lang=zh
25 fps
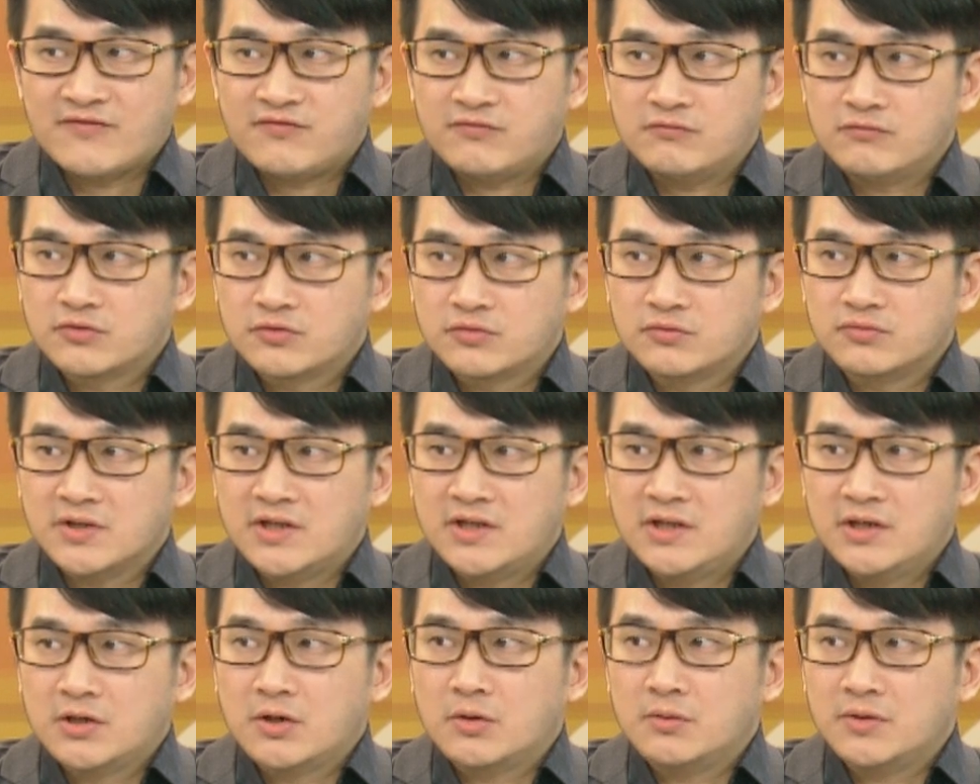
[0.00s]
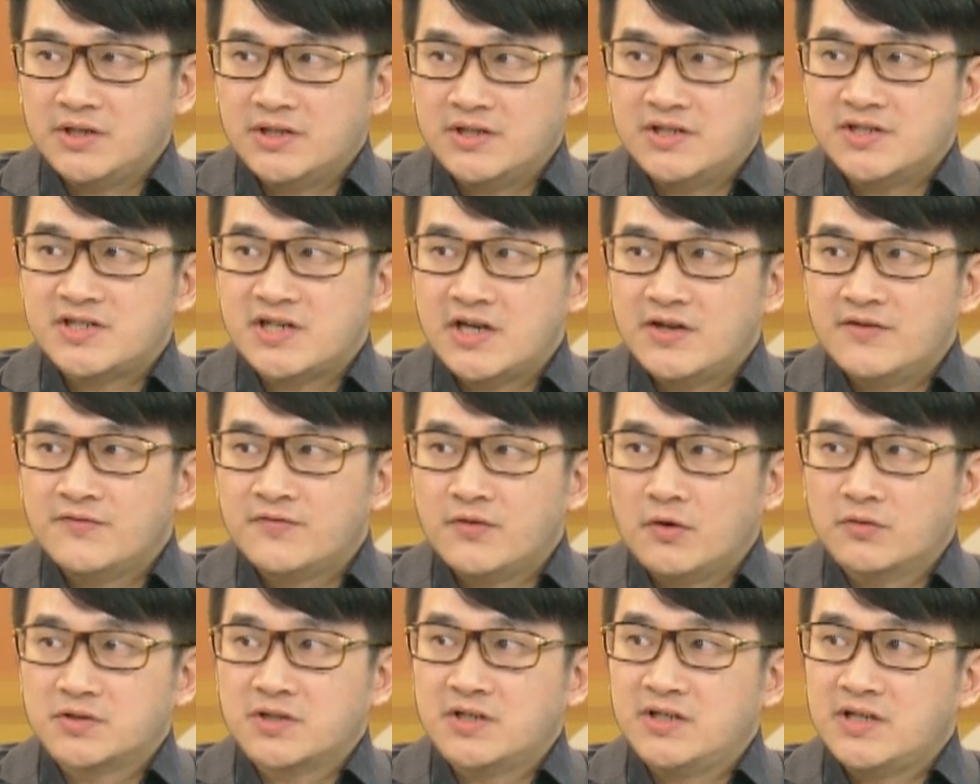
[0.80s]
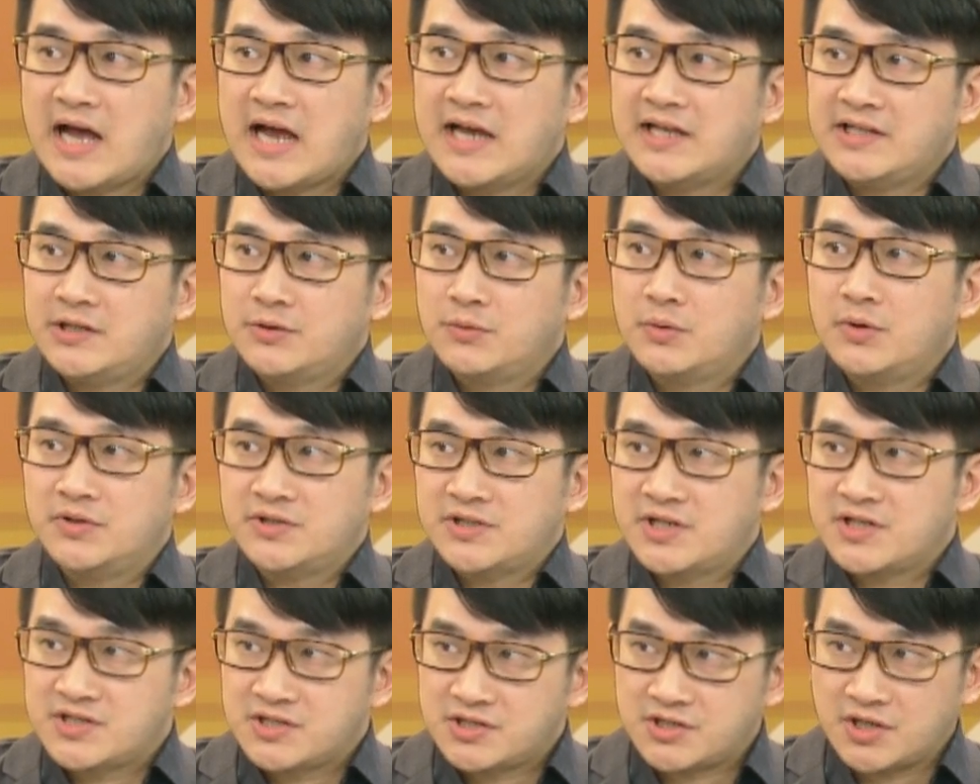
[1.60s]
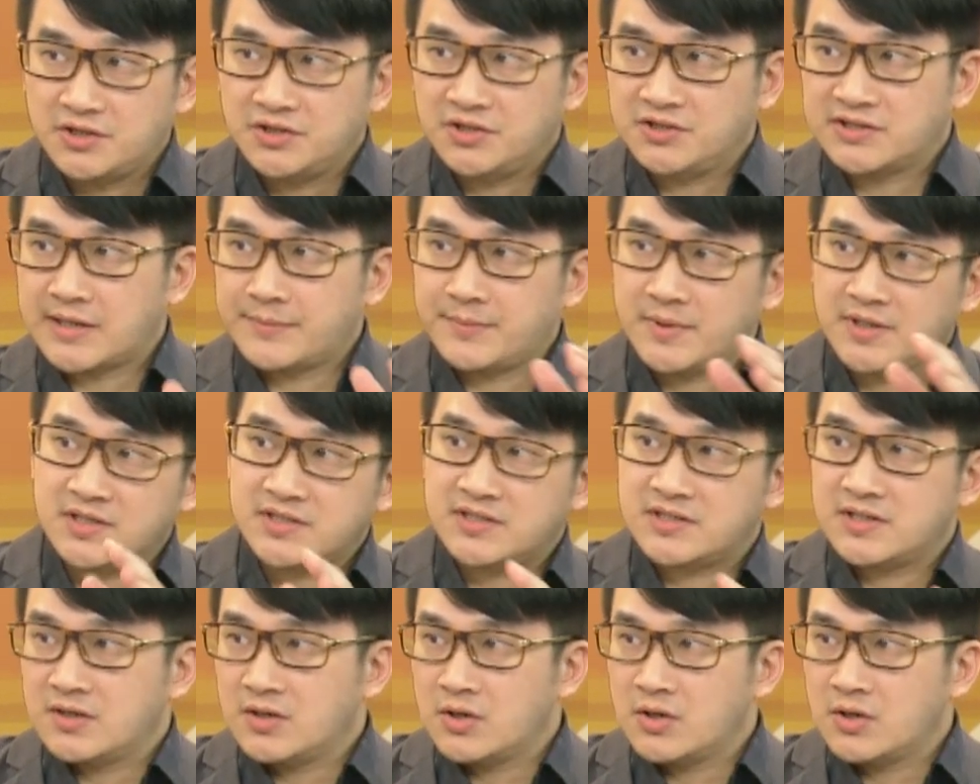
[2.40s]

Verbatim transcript: 幅度的能够领先，否则他一定会有些争议在面。